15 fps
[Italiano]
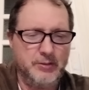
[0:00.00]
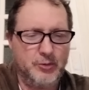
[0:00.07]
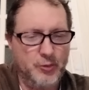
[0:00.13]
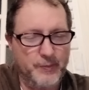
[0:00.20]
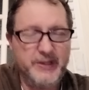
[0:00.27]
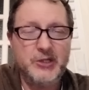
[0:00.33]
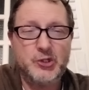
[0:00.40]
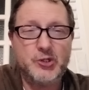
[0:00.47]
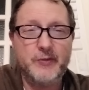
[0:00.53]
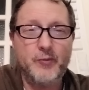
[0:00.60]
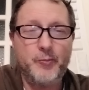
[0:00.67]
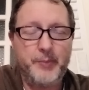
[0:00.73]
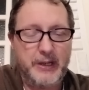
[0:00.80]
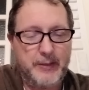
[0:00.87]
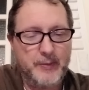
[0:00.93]
come
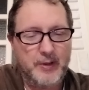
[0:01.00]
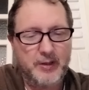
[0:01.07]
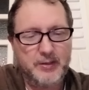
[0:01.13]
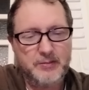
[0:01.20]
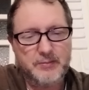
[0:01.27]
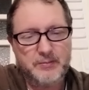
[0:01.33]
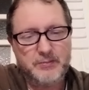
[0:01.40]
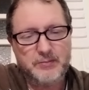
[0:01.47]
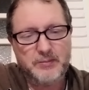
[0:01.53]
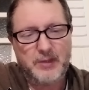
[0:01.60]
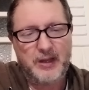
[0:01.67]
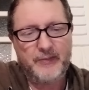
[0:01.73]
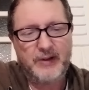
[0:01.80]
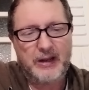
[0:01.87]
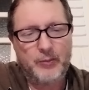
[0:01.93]
dicevo prima,
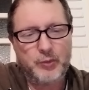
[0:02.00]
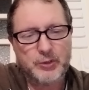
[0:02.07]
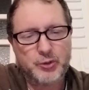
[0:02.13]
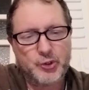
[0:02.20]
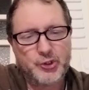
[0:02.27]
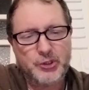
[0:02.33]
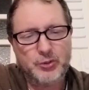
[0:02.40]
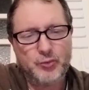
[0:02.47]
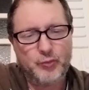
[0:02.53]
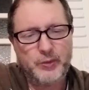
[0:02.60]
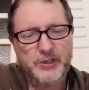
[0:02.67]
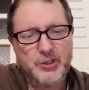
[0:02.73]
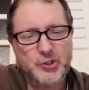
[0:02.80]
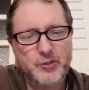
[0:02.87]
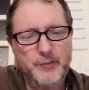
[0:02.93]
avrà
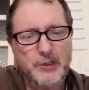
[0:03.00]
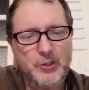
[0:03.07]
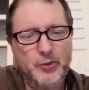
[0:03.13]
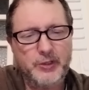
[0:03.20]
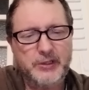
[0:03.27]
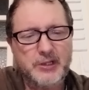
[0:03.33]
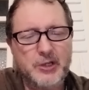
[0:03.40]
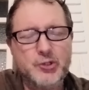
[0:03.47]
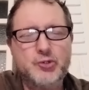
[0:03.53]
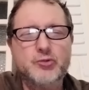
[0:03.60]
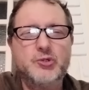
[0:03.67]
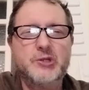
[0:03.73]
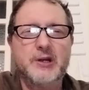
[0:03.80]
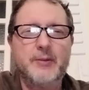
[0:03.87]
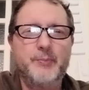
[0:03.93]
415 milioni da
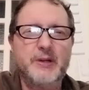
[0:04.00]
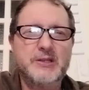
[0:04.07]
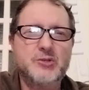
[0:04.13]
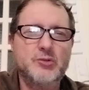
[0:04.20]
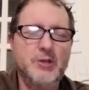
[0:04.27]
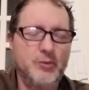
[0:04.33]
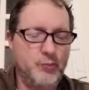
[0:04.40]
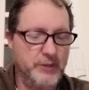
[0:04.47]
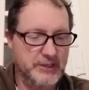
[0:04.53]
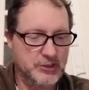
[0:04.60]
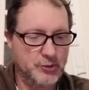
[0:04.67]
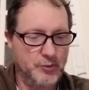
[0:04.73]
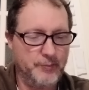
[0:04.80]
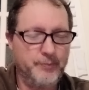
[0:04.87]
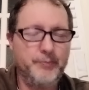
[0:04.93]
aggiungere al prezzo
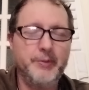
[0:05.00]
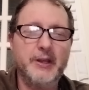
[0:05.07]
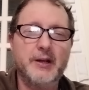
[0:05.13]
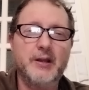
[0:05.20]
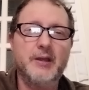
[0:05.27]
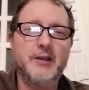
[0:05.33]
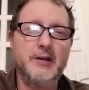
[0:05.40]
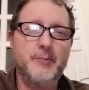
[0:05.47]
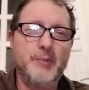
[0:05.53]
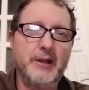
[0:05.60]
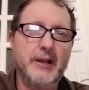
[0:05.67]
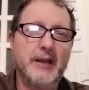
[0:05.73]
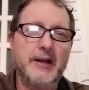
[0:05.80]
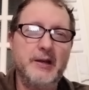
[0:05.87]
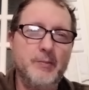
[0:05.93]
d'acquisto per
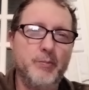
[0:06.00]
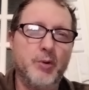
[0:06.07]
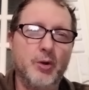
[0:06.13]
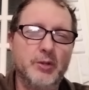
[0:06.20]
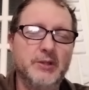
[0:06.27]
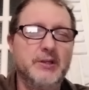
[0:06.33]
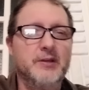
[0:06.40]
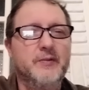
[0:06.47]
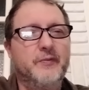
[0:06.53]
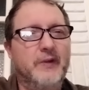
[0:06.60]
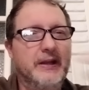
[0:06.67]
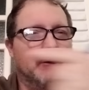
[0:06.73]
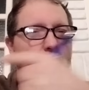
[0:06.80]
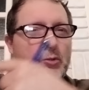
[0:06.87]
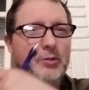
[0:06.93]
ripagare il bond
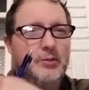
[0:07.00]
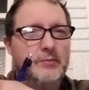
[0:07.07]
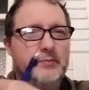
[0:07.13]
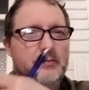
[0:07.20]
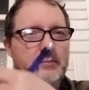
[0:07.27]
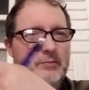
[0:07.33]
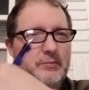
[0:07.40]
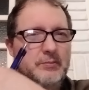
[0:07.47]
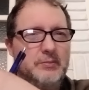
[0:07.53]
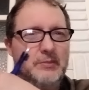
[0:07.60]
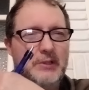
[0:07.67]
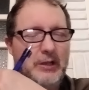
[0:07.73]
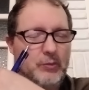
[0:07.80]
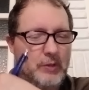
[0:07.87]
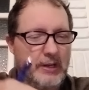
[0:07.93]
fatto
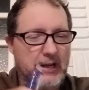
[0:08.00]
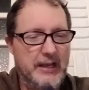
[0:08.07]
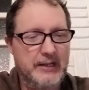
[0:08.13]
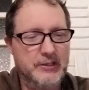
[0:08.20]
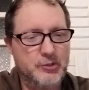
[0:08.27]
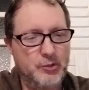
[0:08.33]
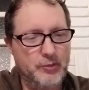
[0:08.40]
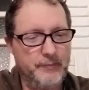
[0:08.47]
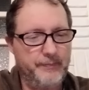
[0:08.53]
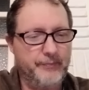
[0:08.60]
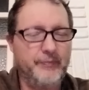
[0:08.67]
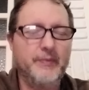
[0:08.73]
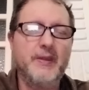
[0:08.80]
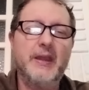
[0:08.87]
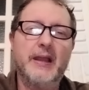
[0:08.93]
da quell'altro
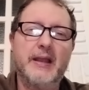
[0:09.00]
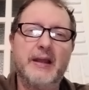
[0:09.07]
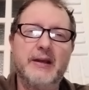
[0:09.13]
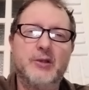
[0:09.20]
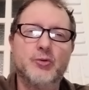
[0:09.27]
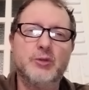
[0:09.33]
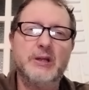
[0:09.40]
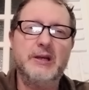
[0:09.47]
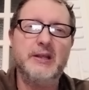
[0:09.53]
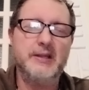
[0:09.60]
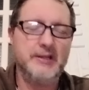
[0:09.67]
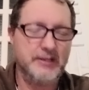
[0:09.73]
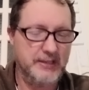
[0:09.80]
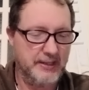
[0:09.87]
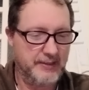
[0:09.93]
e a carico
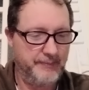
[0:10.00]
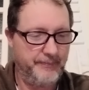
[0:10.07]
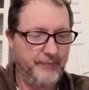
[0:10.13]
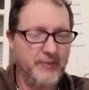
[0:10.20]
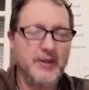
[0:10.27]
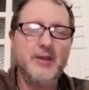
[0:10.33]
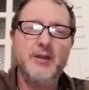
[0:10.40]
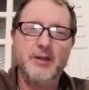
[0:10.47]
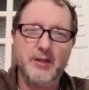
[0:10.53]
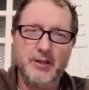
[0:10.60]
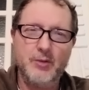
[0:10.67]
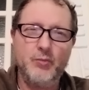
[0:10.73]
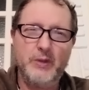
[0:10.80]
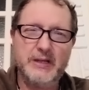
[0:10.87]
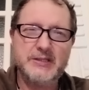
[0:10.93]
dell'Inter.
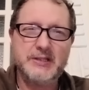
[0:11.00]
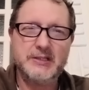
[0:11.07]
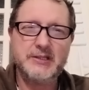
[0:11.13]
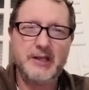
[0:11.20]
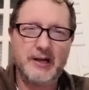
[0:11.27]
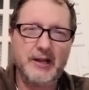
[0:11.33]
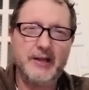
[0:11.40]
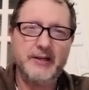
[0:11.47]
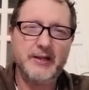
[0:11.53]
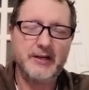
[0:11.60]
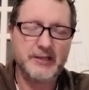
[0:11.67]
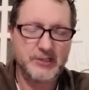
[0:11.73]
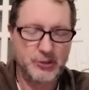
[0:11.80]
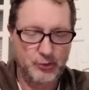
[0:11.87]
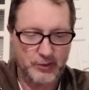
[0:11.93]
Questa sarà la
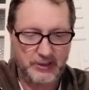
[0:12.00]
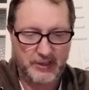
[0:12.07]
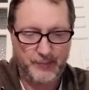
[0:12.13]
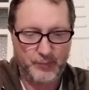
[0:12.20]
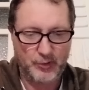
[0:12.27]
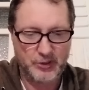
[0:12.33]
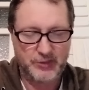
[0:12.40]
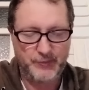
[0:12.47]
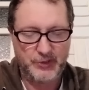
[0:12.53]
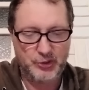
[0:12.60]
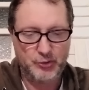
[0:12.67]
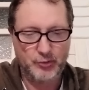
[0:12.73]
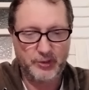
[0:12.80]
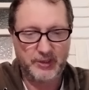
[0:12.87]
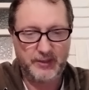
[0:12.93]
narrazione dei prossimi
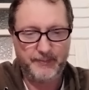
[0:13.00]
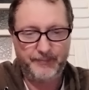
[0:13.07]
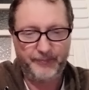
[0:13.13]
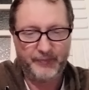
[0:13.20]
giorni.